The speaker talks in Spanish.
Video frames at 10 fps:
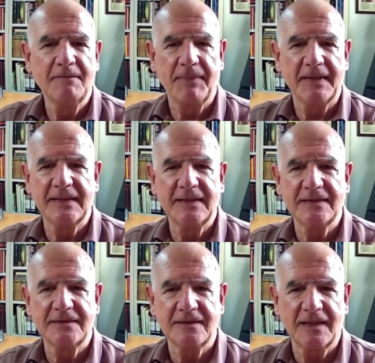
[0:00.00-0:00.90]
para
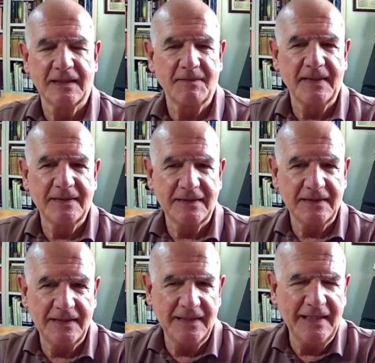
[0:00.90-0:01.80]
armar
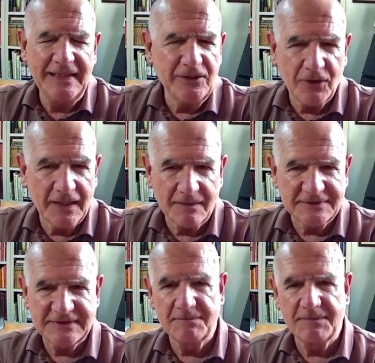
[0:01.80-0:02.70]
el lío que arma
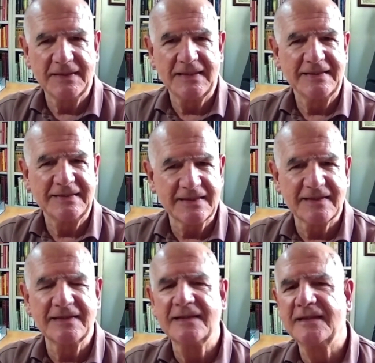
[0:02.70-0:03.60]
siempre la
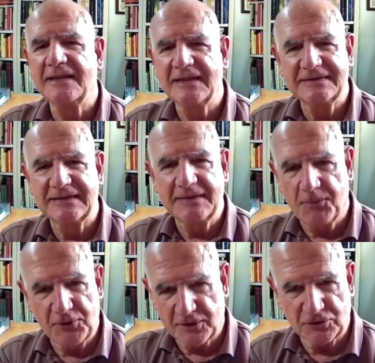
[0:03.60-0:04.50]
izquierda en este
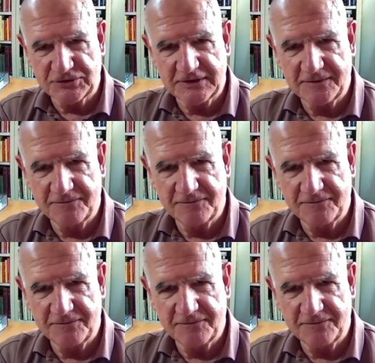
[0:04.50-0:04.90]
tipo de cosas,